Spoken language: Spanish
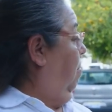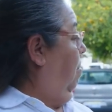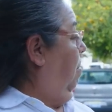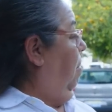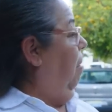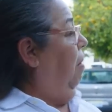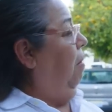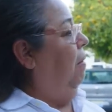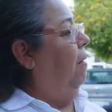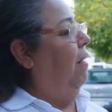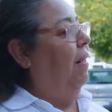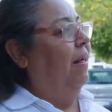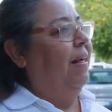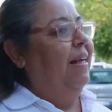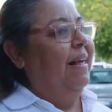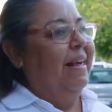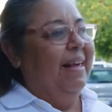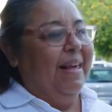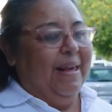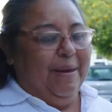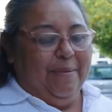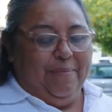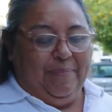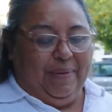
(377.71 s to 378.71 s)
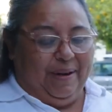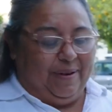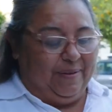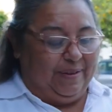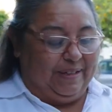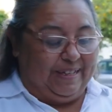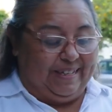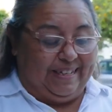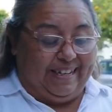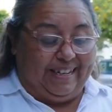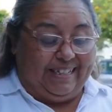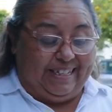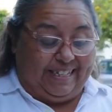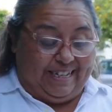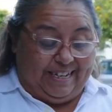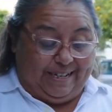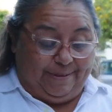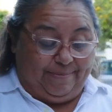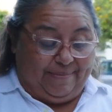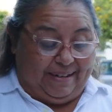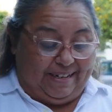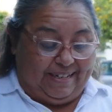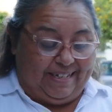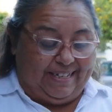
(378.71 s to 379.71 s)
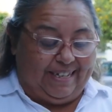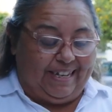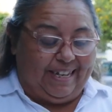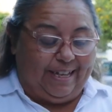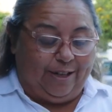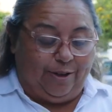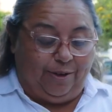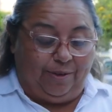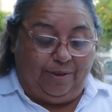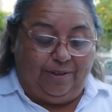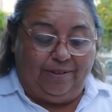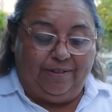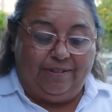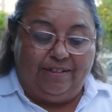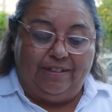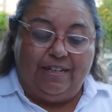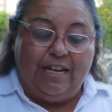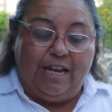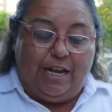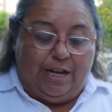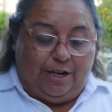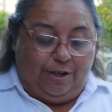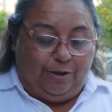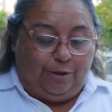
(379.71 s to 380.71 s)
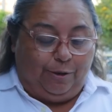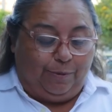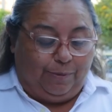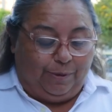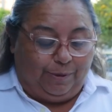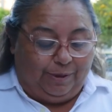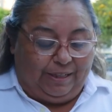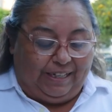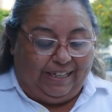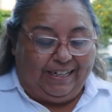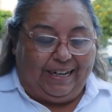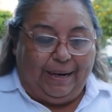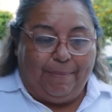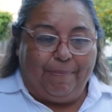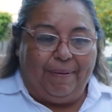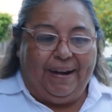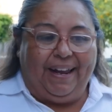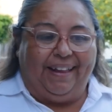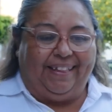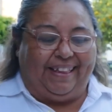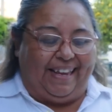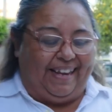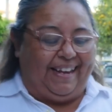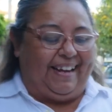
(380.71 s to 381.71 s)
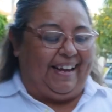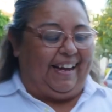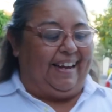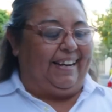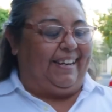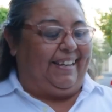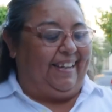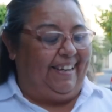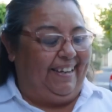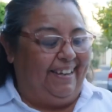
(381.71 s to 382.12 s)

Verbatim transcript: Oh, pero este chismecito lo voy a ir a platicar.